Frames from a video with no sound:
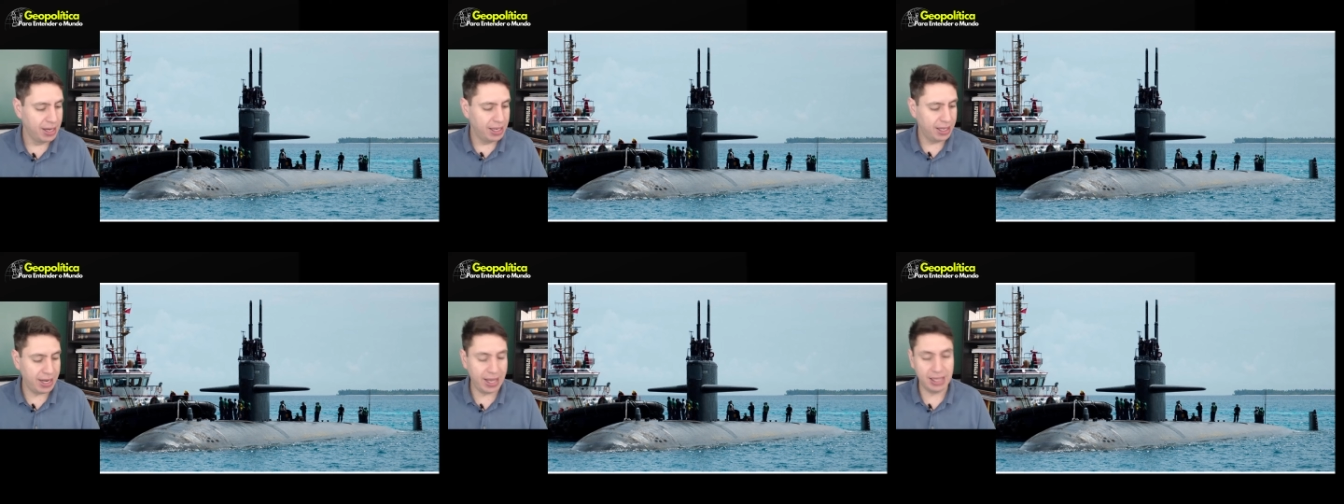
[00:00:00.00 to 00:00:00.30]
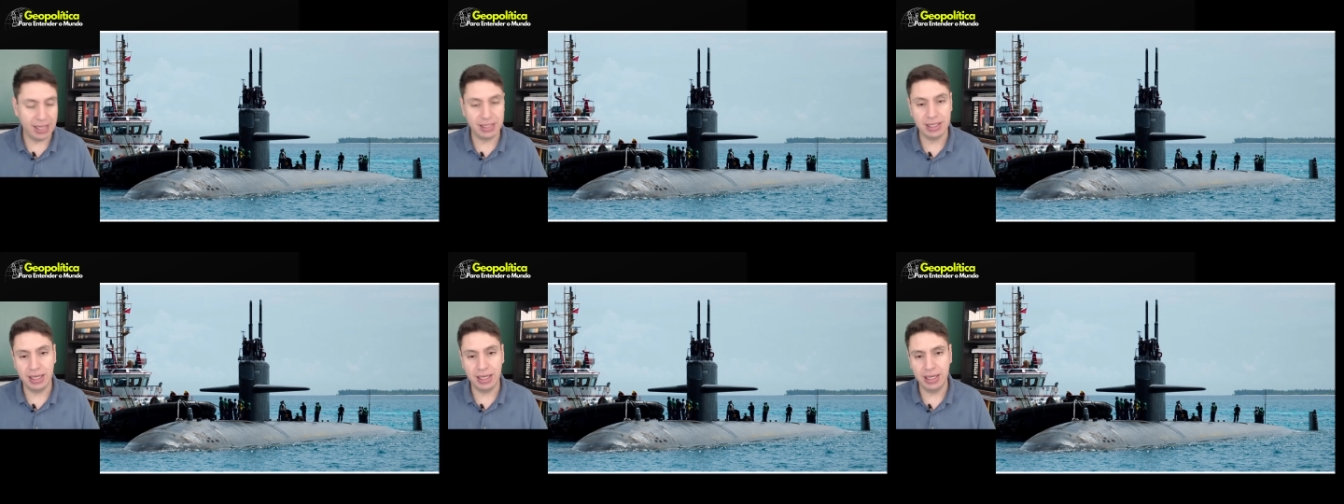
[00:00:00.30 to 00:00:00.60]

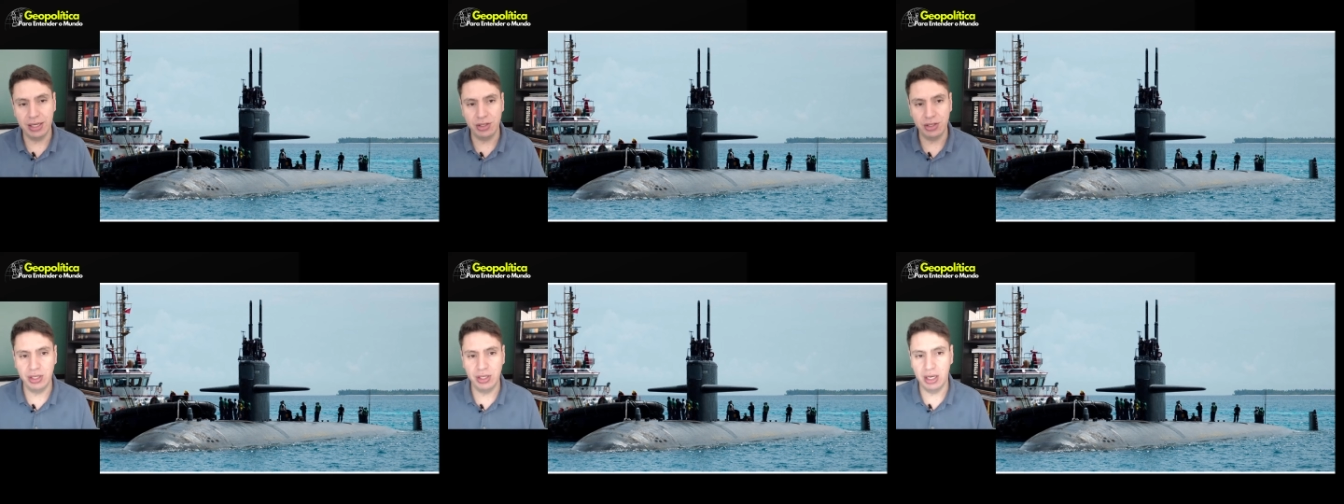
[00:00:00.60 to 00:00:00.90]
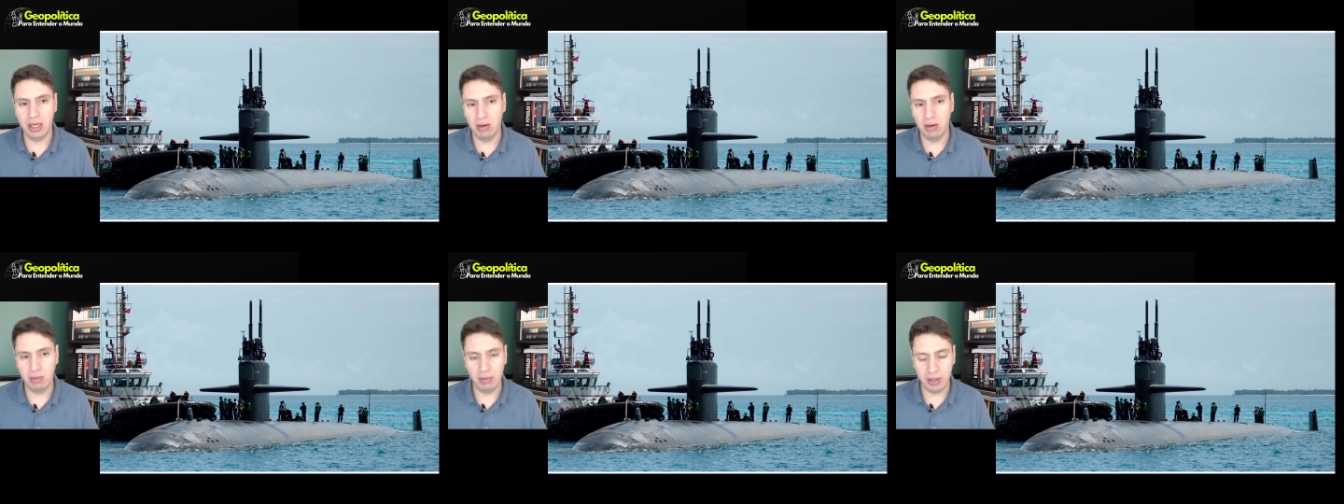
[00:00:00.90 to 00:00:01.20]
nesta
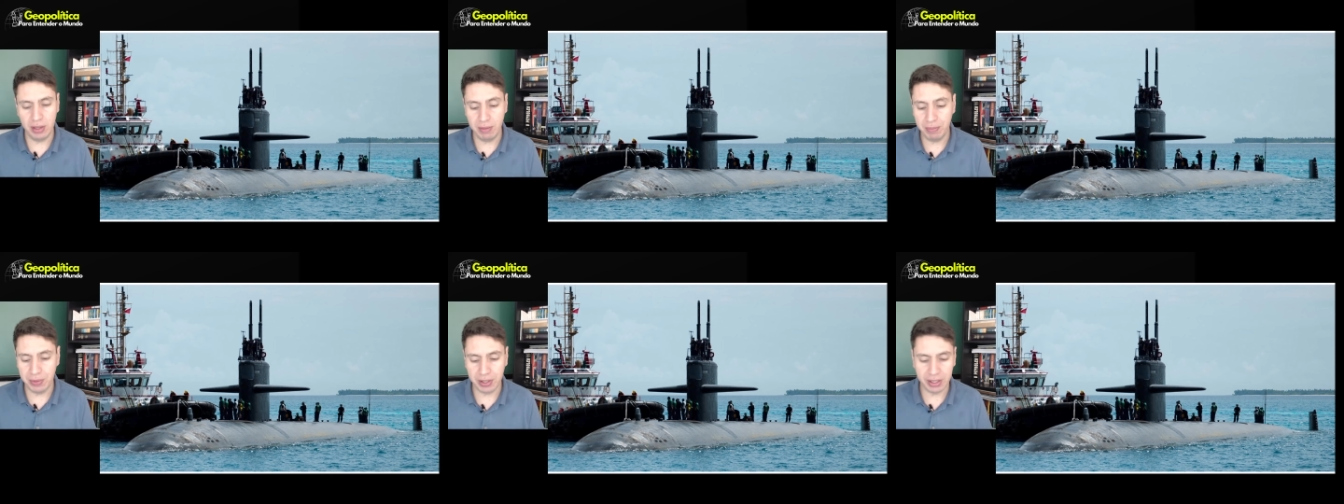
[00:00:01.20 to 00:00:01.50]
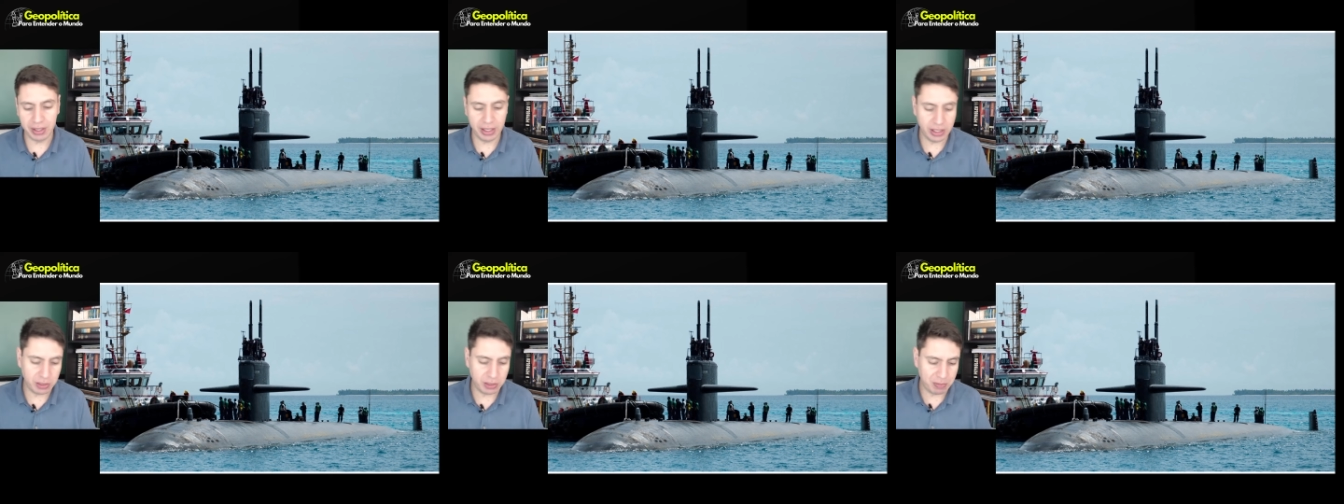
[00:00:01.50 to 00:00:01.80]
região
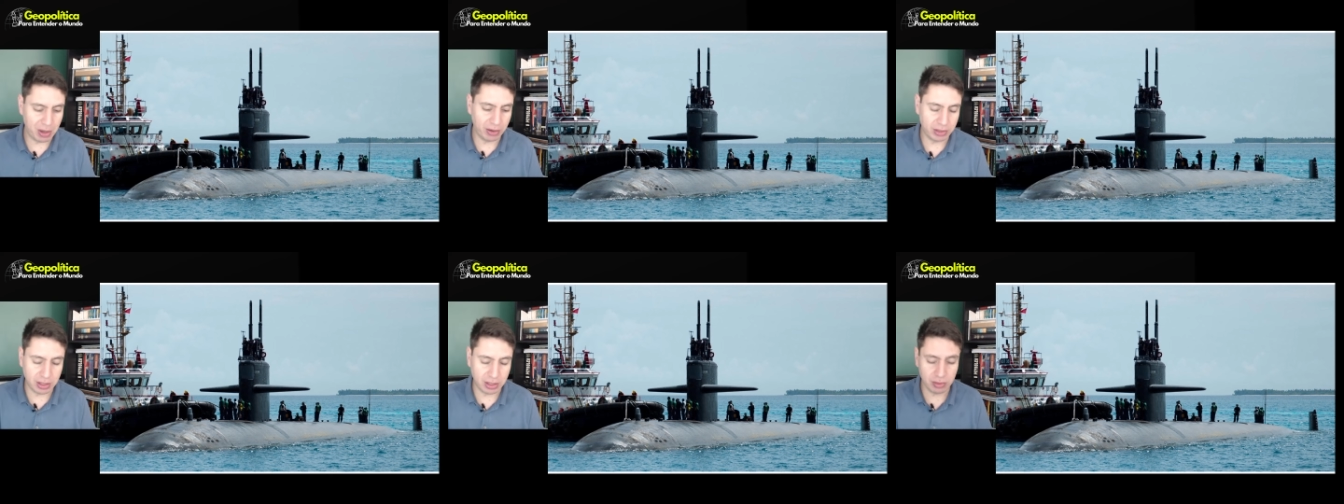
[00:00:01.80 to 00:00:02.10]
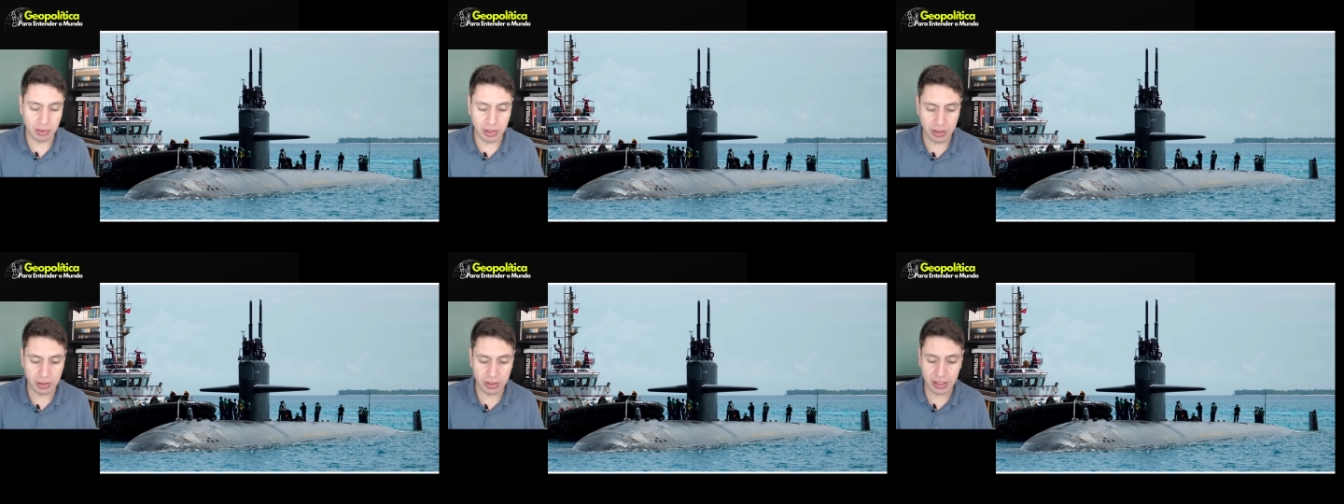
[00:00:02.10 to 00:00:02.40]
importante para os
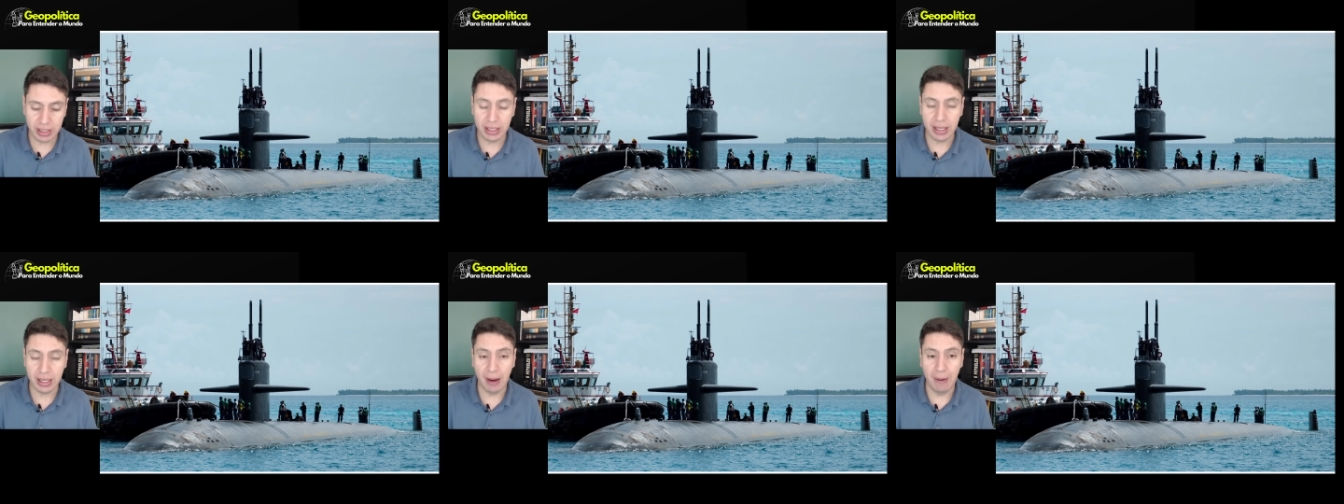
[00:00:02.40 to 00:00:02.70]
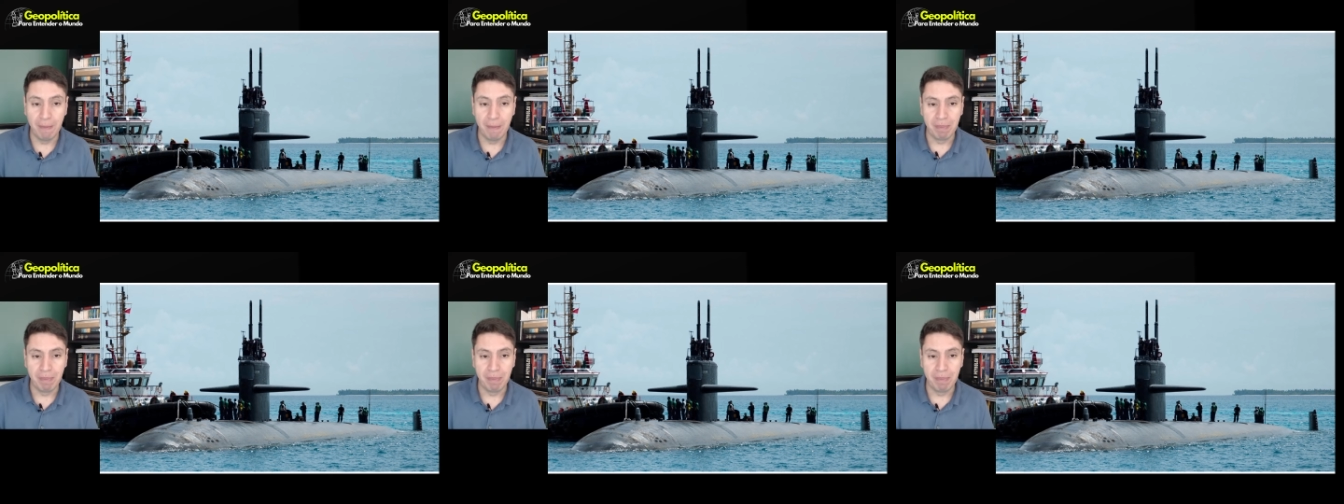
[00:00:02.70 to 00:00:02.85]
Estados Unidos e tal.